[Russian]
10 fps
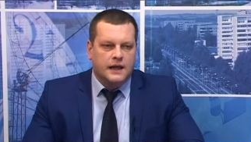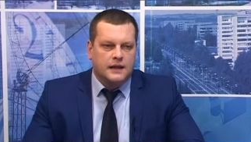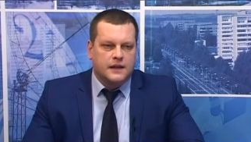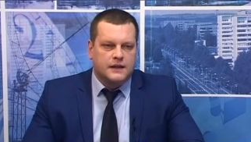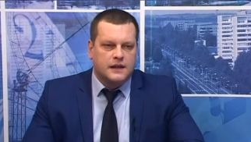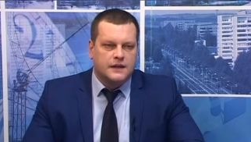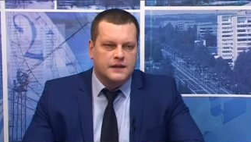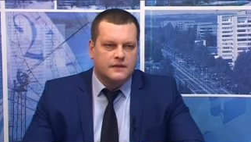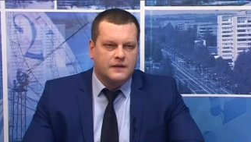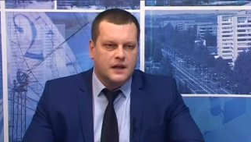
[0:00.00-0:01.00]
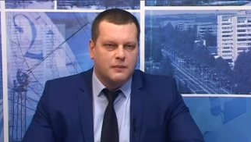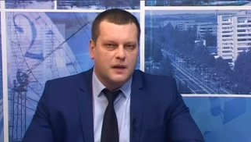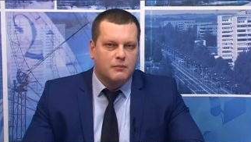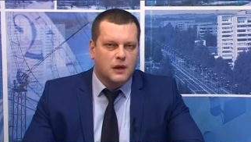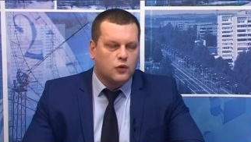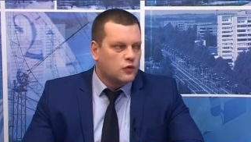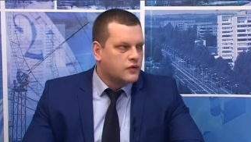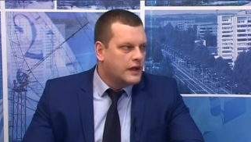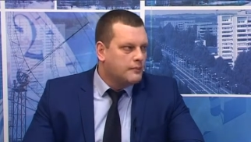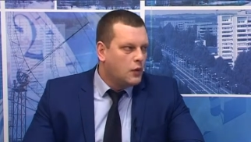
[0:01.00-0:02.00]
это так называемое
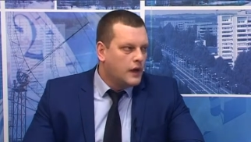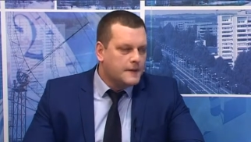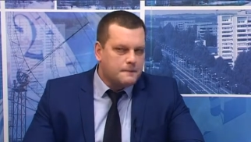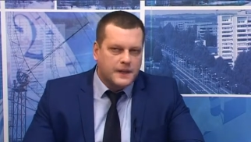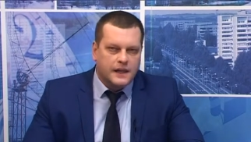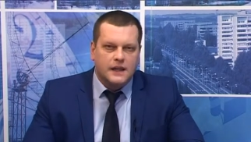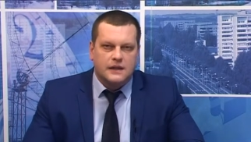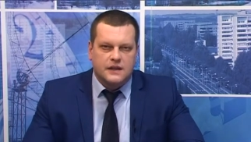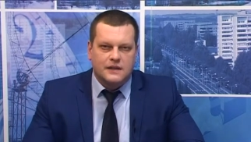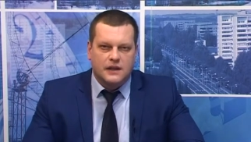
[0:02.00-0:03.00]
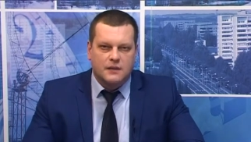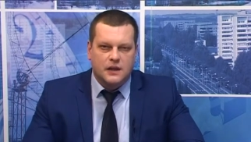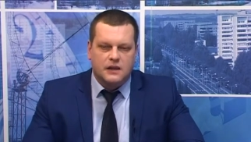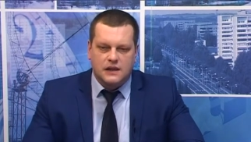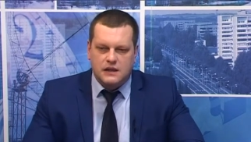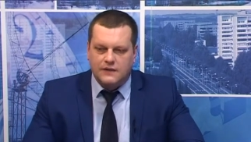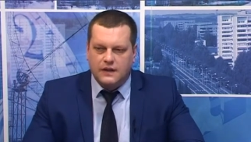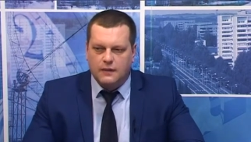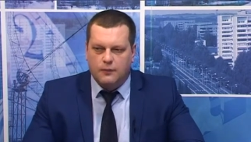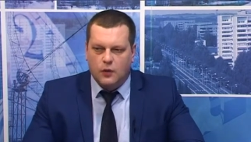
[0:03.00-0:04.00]
Балковское поле и так называемое
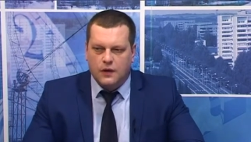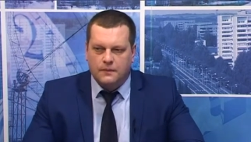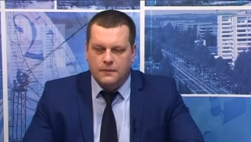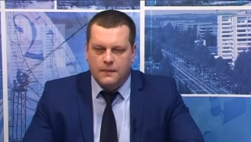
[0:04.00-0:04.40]
Грызловское поле.